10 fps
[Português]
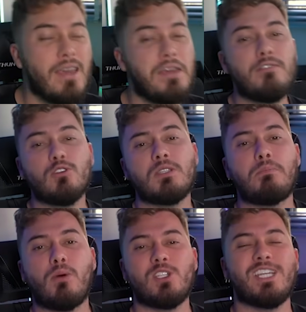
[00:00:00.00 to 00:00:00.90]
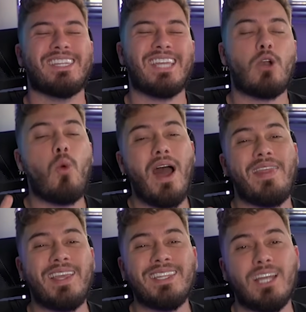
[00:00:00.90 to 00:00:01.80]
e você pode ganhar até
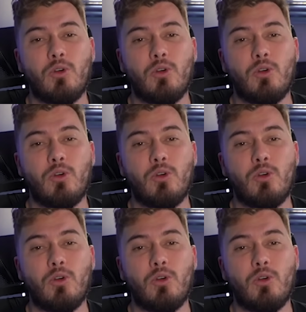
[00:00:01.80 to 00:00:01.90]
40